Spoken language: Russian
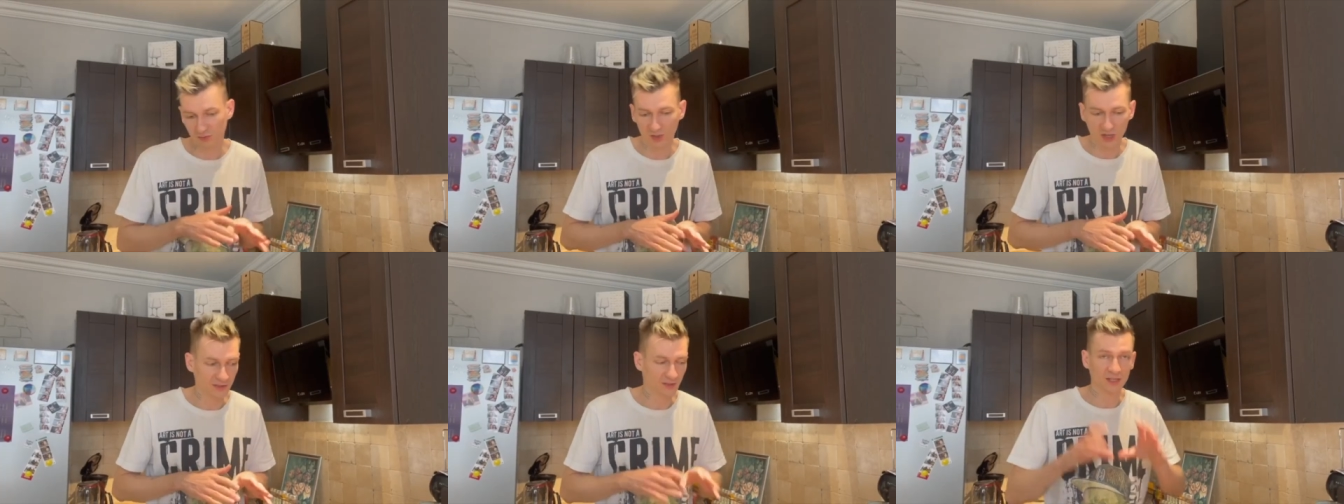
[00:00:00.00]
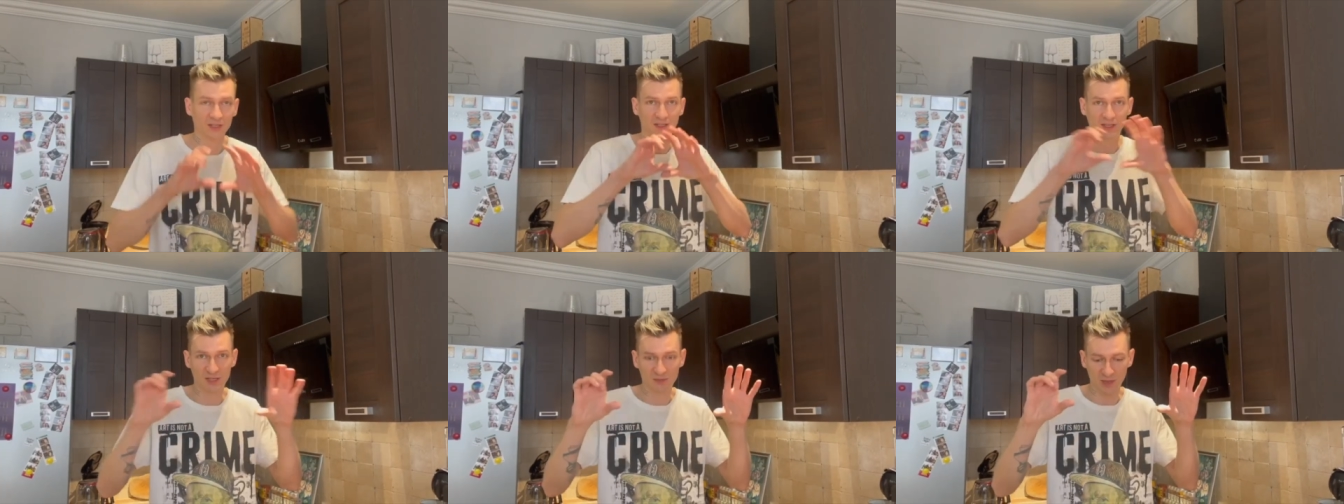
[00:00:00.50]
кратко, это
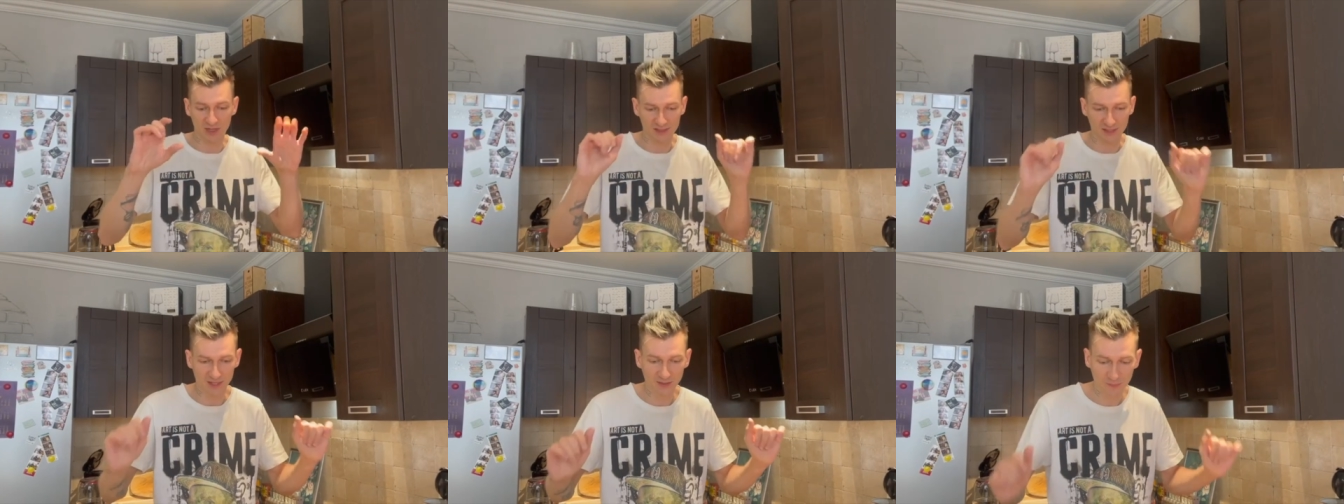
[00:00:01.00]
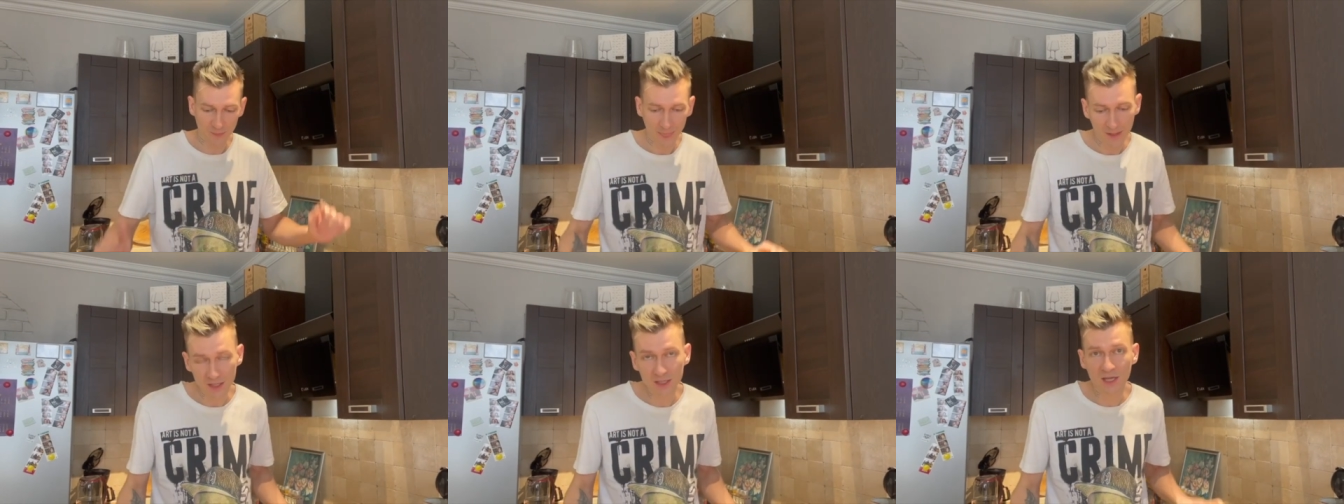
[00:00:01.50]
хим-браслет.
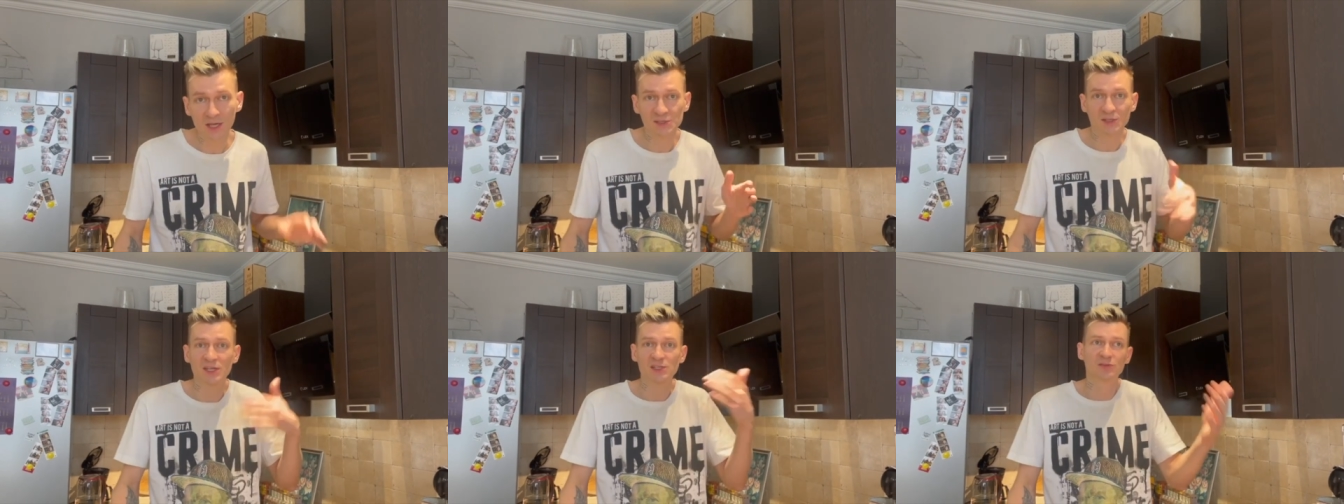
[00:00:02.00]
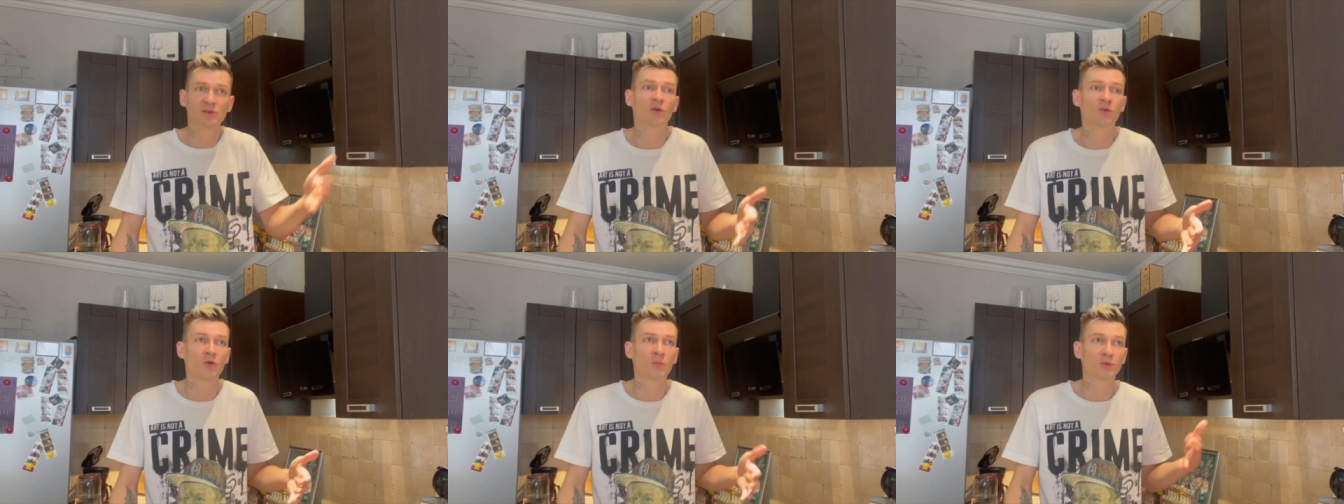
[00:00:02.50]
И я рассказываю
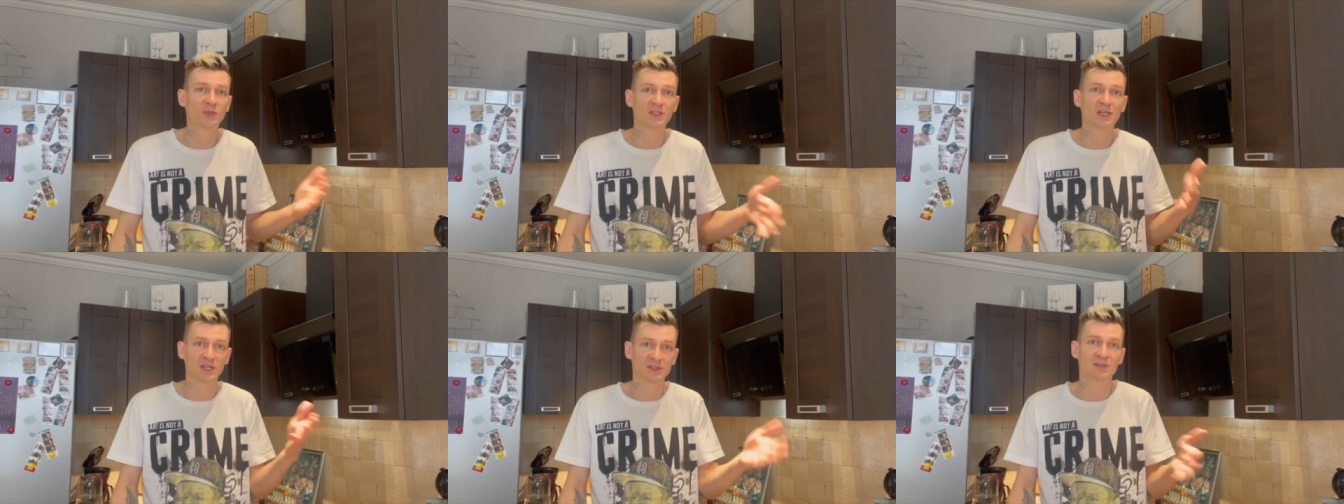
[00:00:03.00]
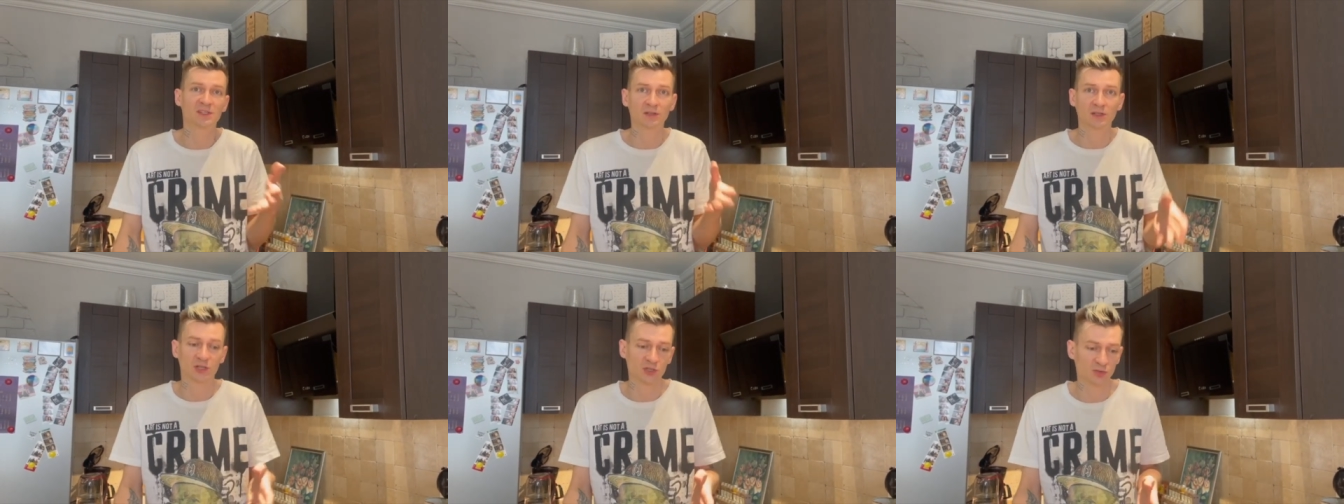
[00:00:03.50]
о пути развития
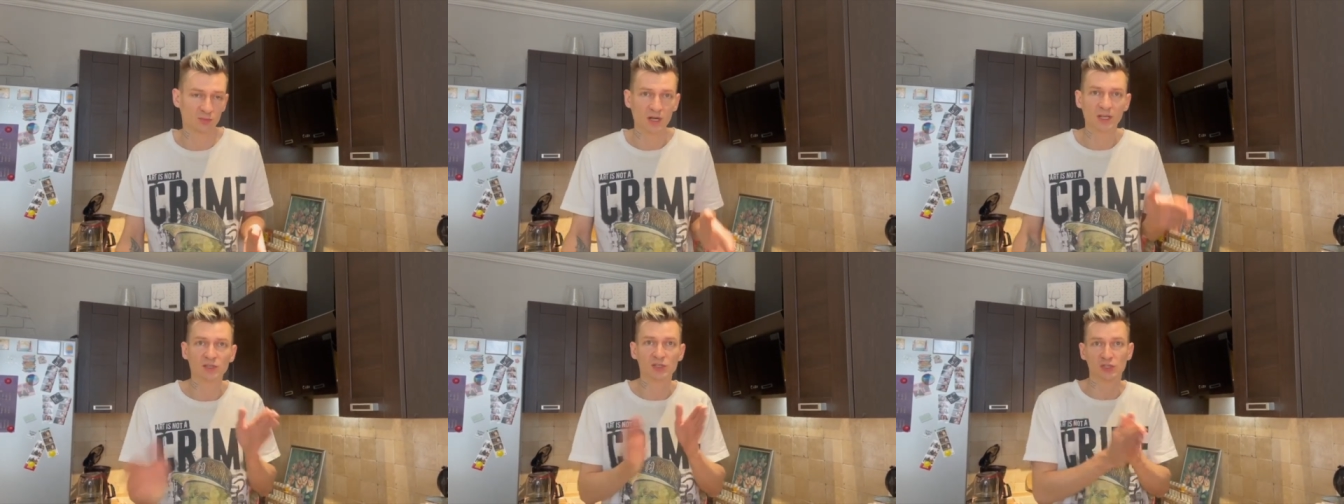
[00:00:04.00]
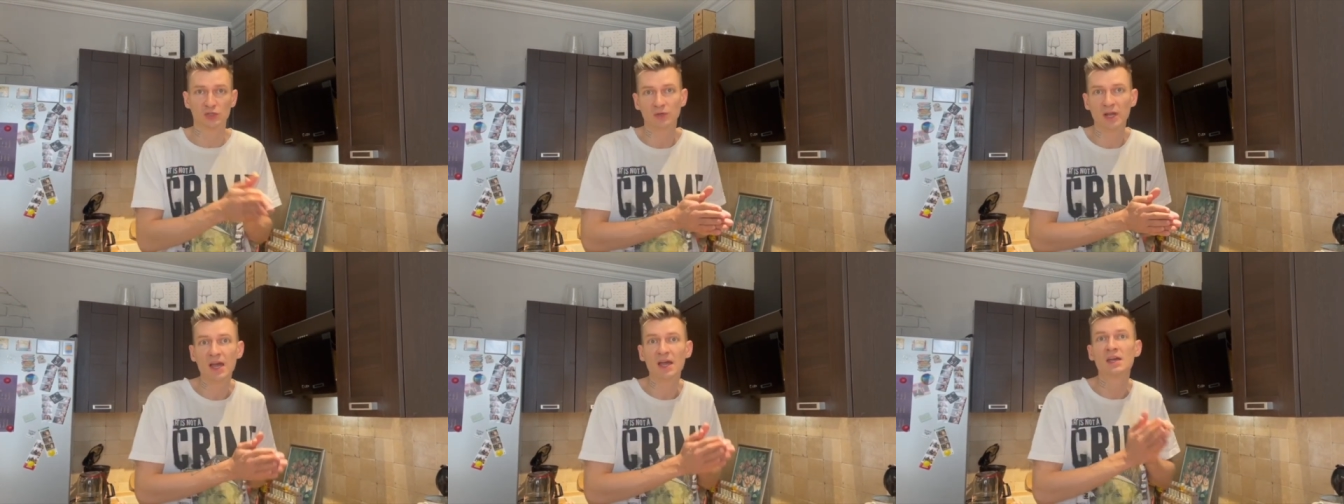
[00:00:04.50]
нашего бренда с
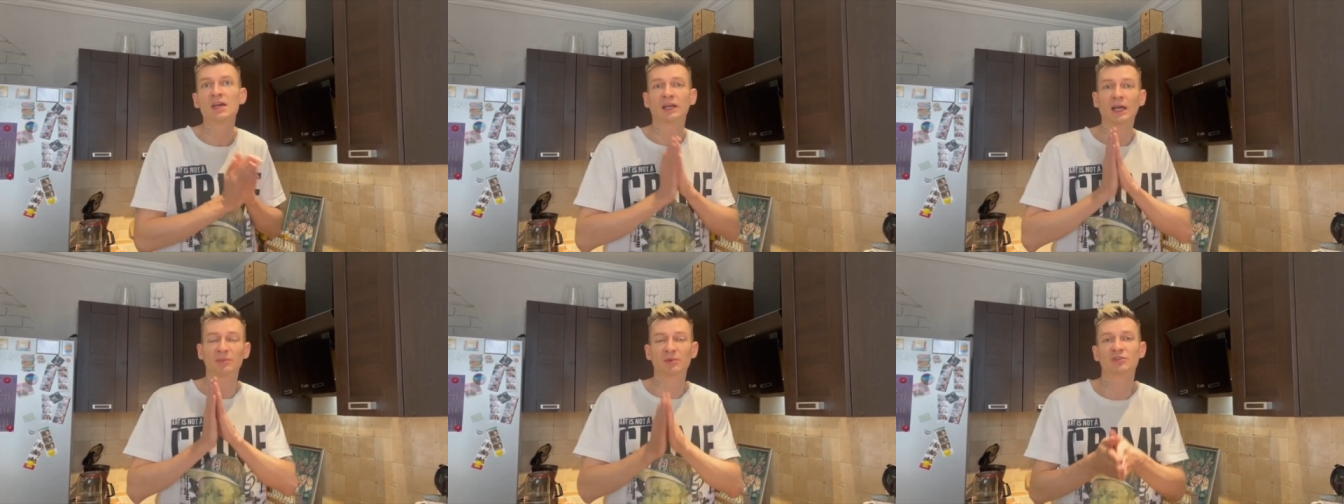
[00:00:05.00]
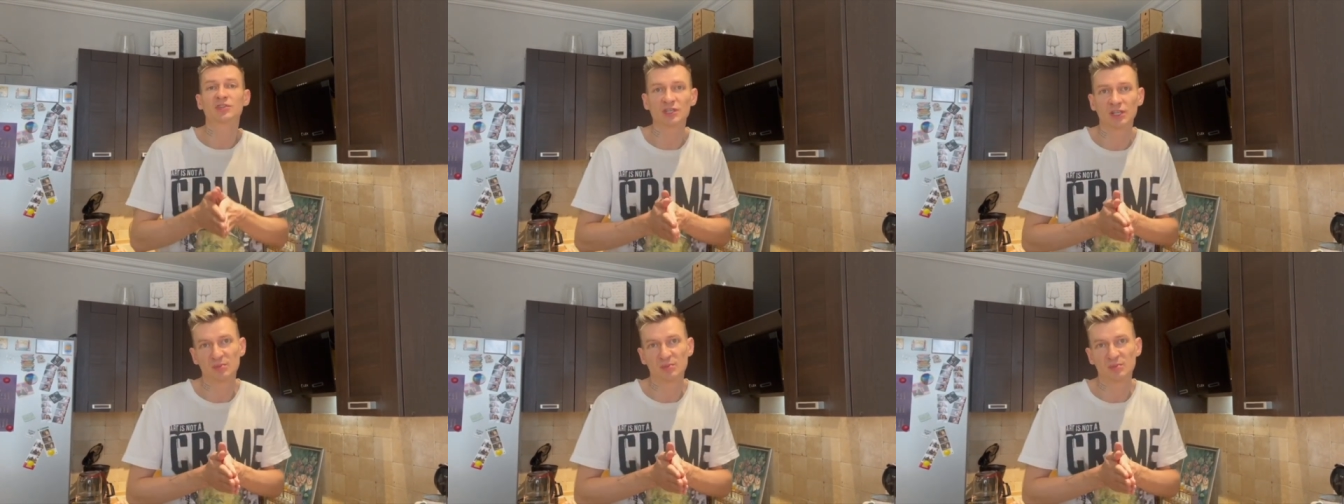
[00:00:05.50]
нуля, как мы вышли на